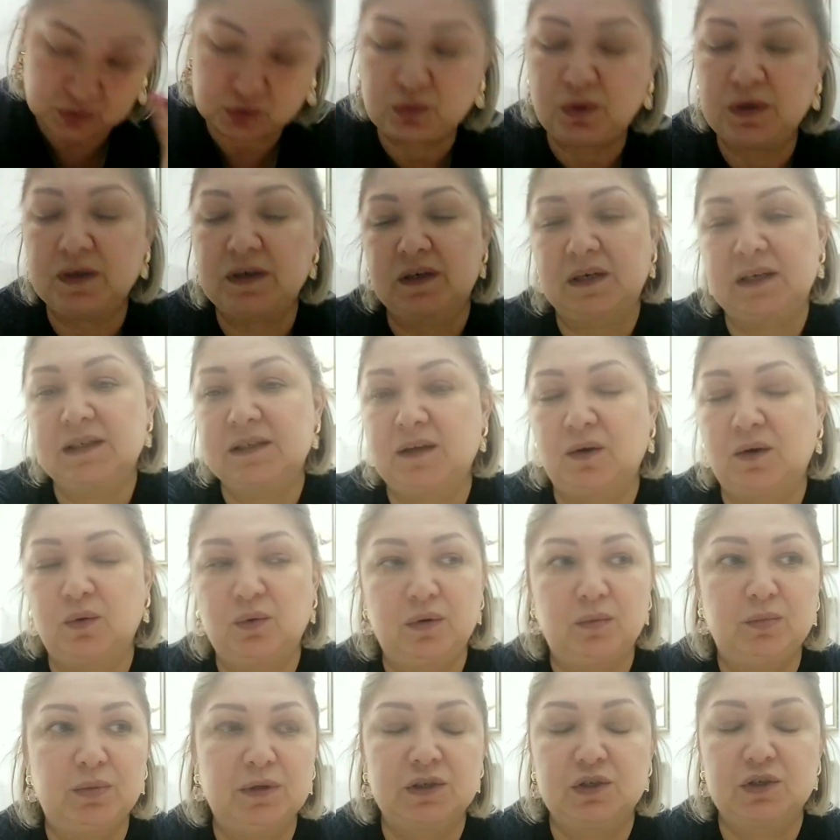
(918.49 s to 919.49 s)
Сколько раз
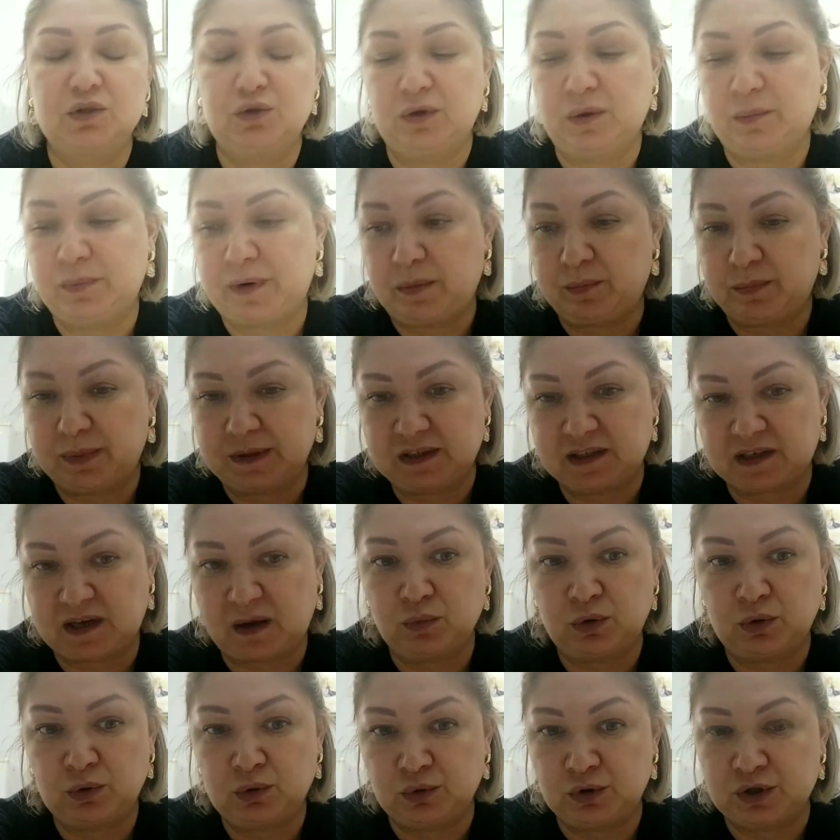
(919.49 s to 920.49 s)
такое было, что я прям под
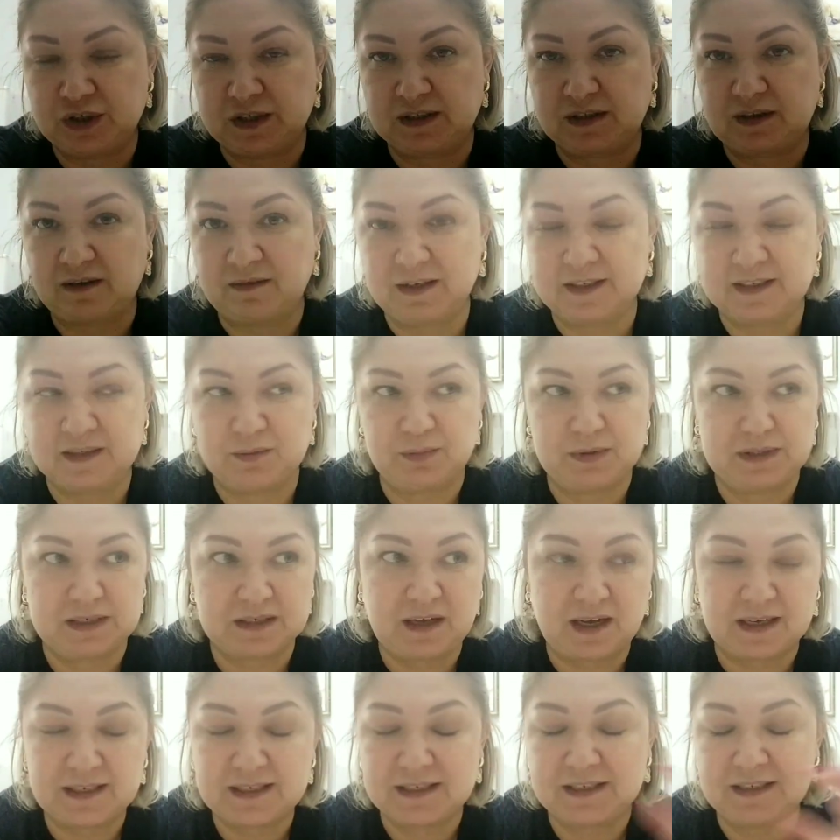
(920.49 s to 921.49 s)
самую ночь оставалась без
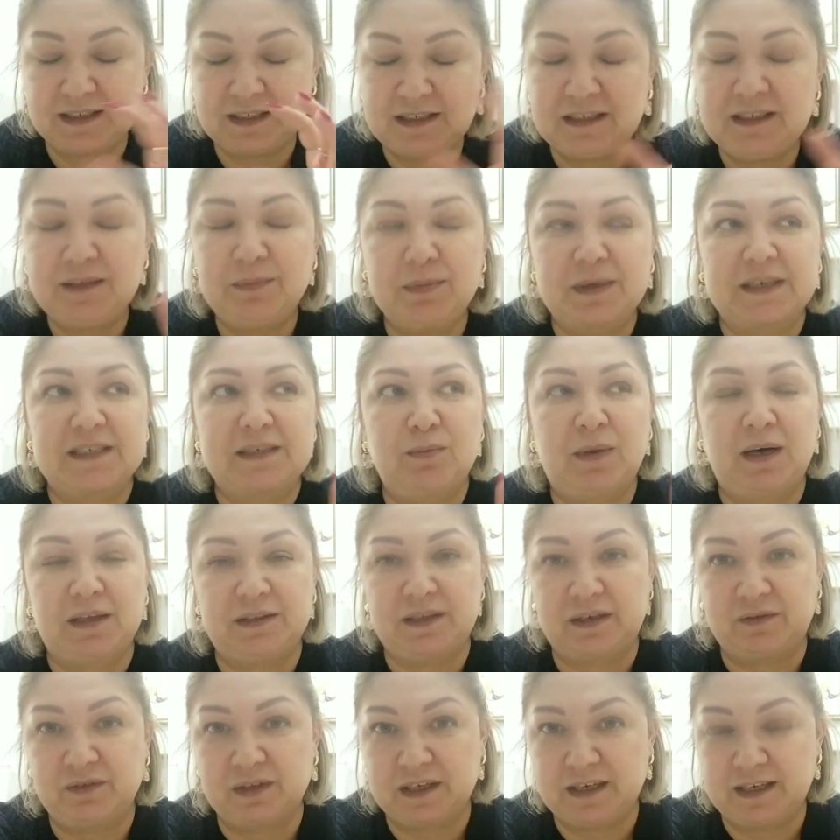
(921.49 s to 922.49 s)
газа, не
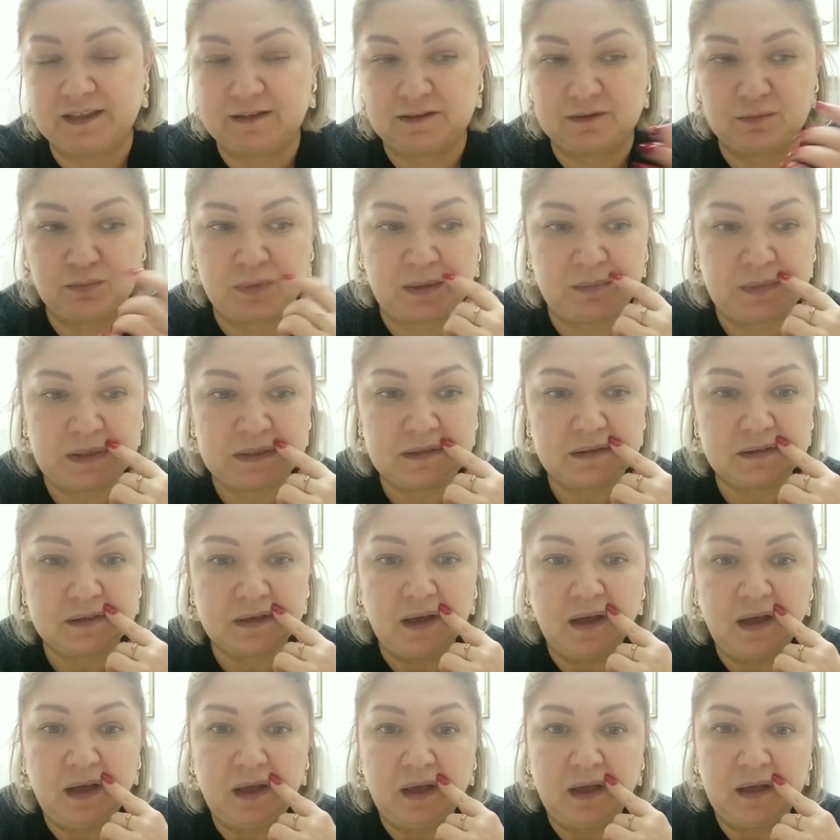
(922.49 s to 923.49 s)
просматривала этот момент
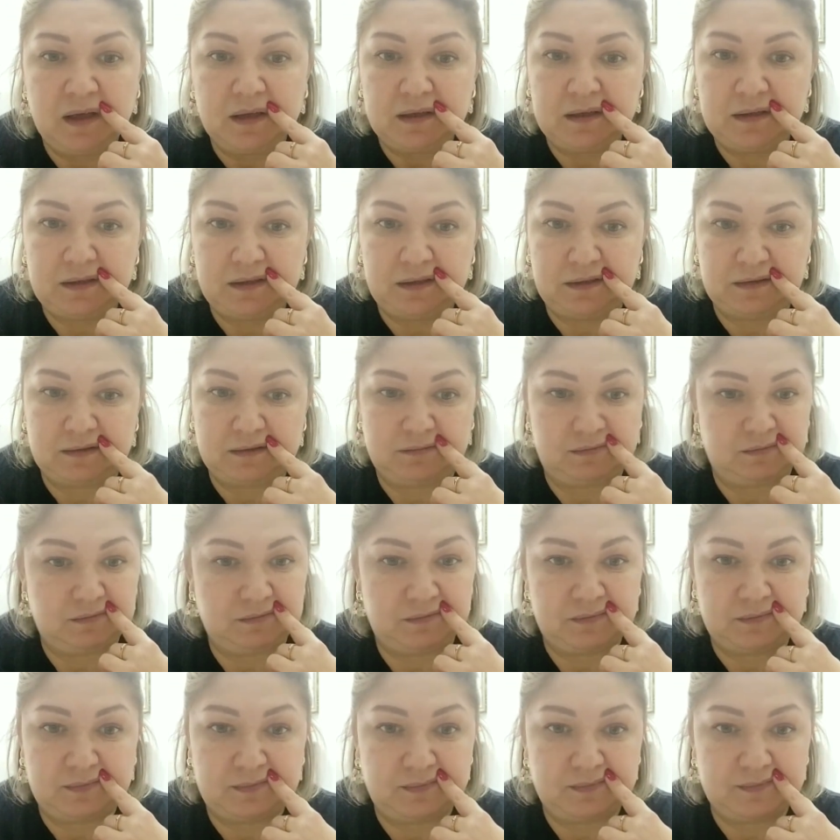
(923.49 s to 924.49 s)

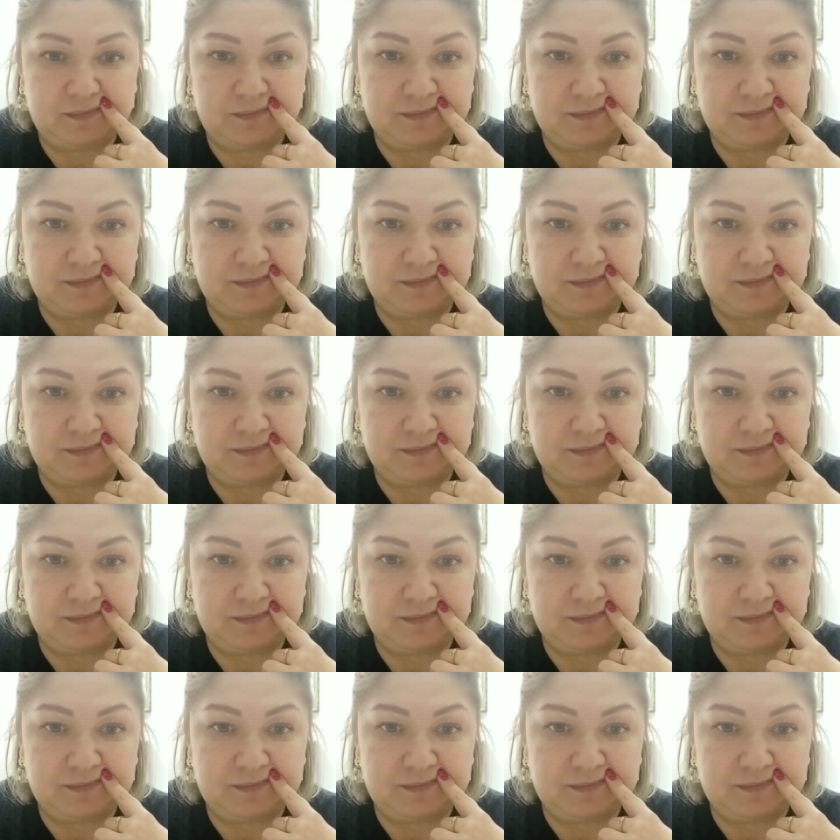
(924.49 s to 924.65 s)
и